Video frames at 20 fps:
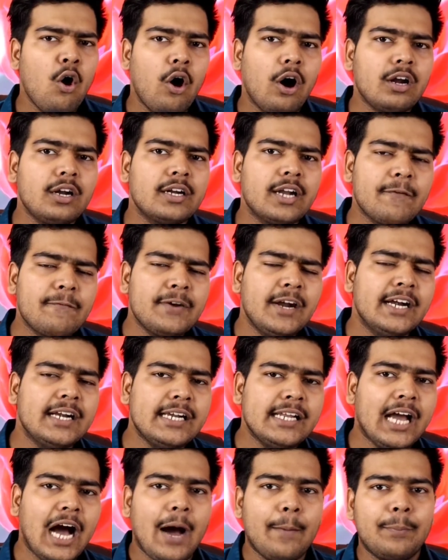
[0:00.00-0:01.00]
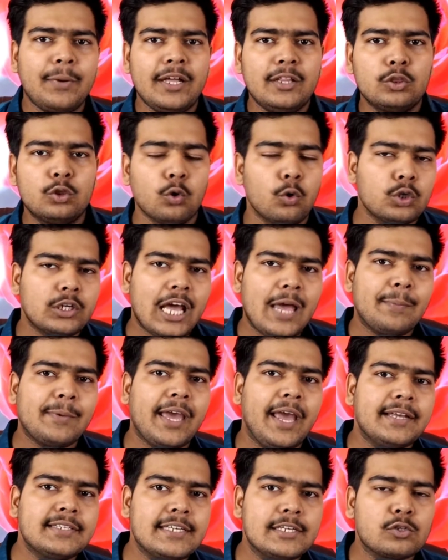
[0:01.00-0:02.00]
और डेफिनेटली आपने इन दो टाइप के
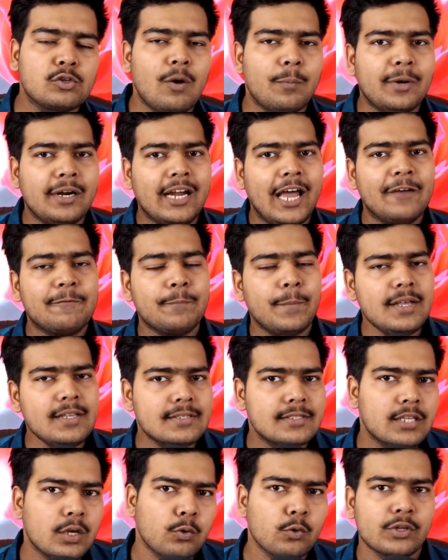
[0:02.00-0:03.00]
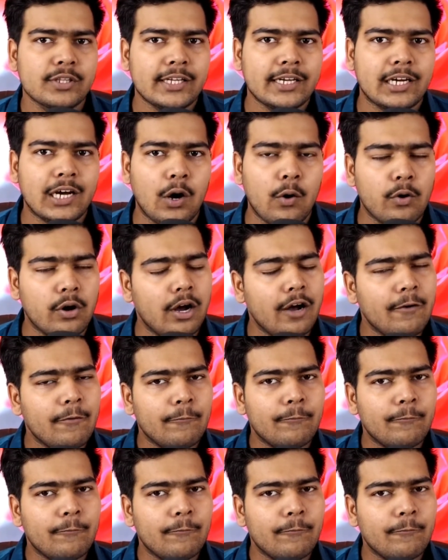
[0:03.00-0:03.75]
एसीज को अपने लाइफ में जरूर देखा होगा